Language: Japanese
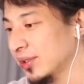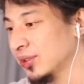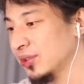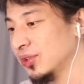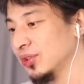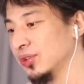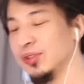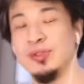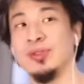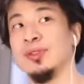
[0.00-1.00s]
中
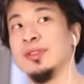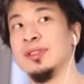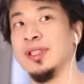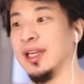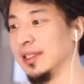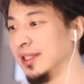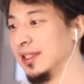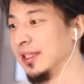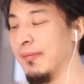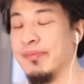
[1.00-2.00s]
旬ぐらい
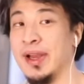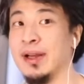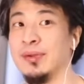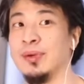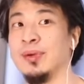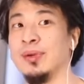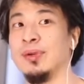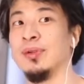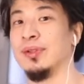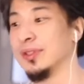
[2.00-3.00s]
に、あ
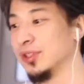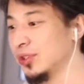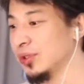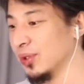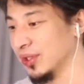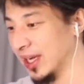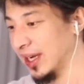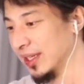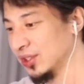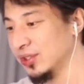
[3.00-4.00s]
の、中国が
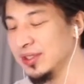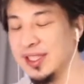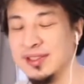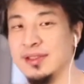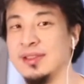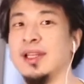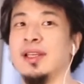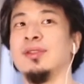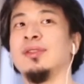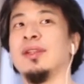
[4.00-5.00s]
春節ってい
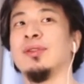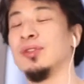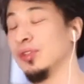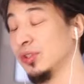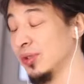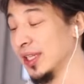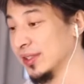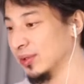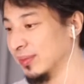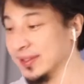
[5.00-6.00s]
うあの旧正月
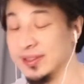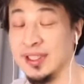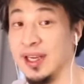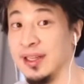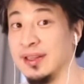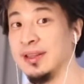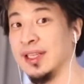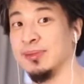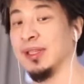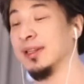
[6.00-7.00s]
の祭りが
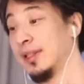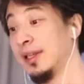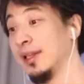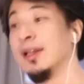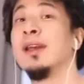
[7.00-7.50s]
始まって、